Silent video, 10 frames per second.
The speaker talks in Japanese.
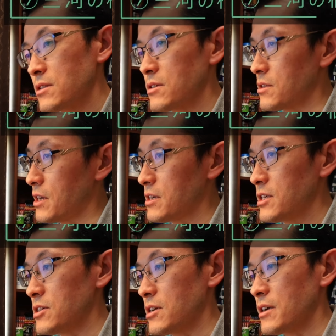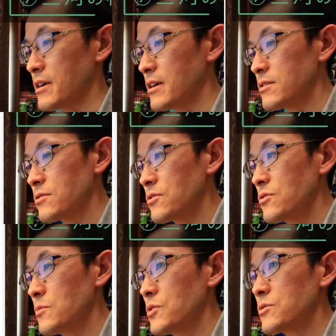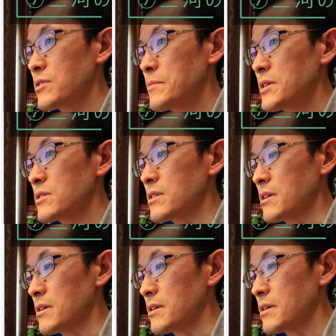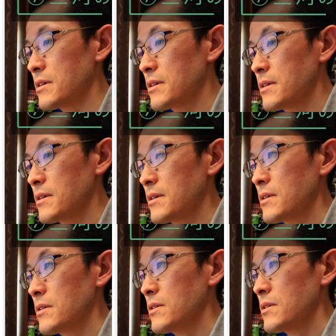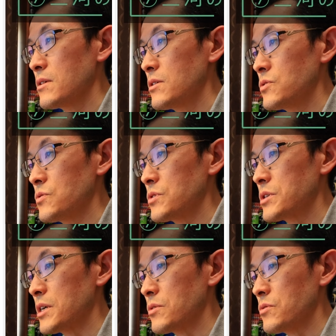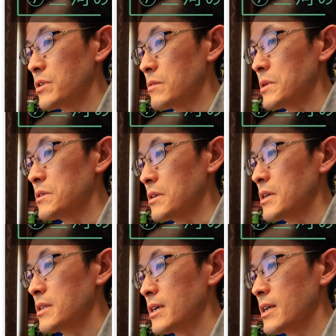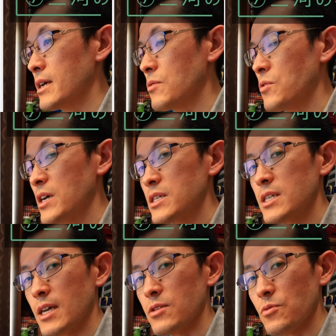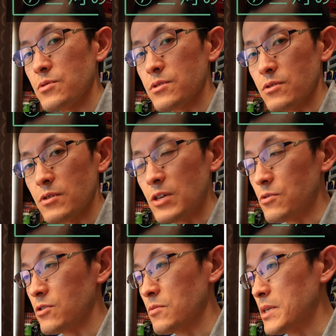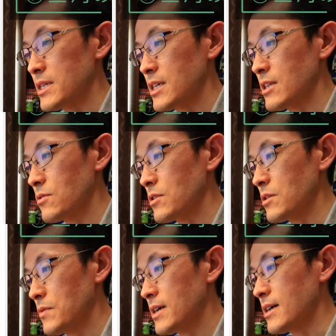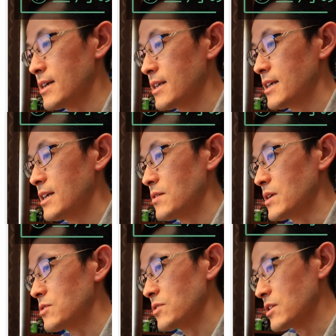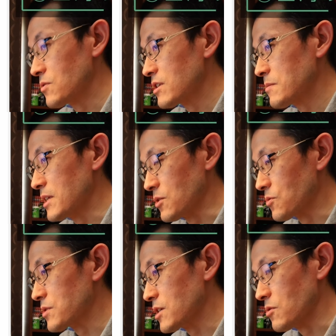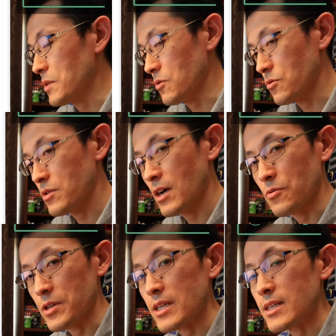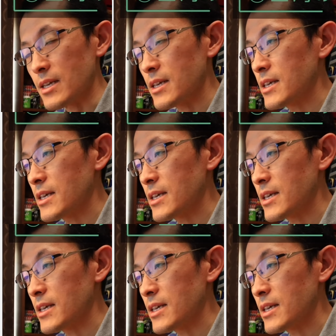てないんじゃないかなっていうのも載ってまして非常に参考になりますねだからおかしな様子の井口を見つけた時は割と胃の一番にこのサイト見ることが多いですね